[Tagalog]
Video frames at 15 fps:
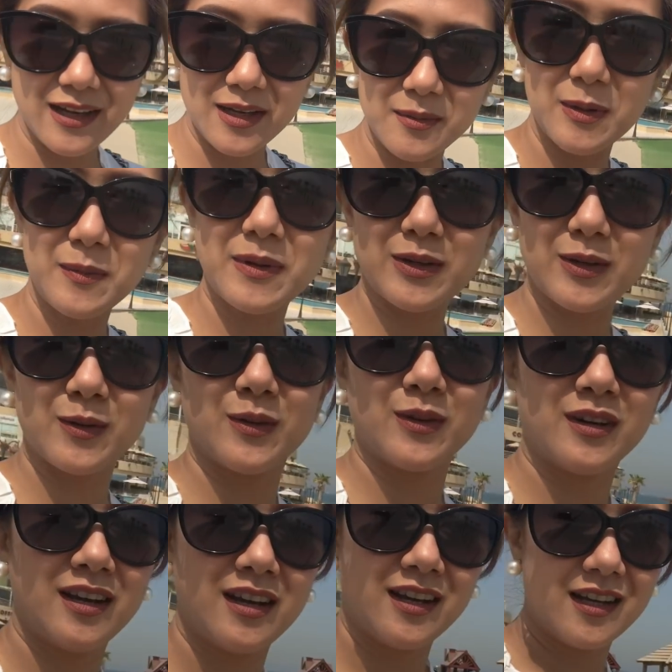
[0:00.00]
Ang lamig pa nung
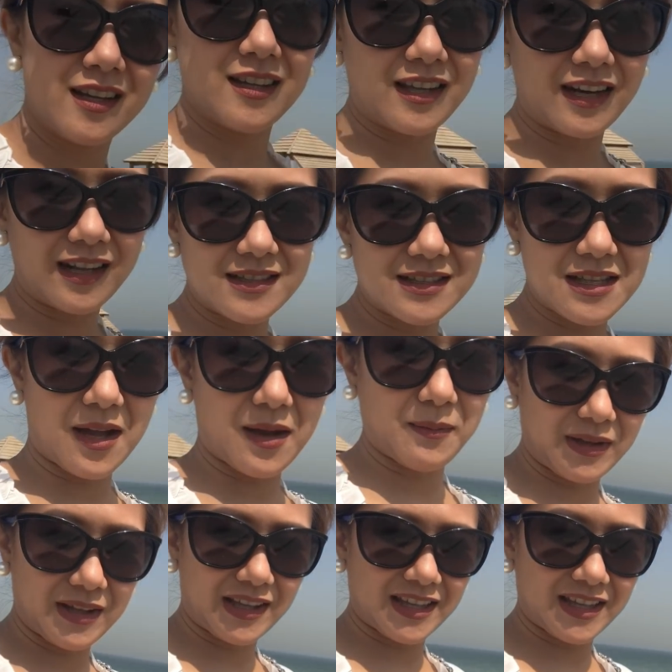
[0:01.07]
drinks namin.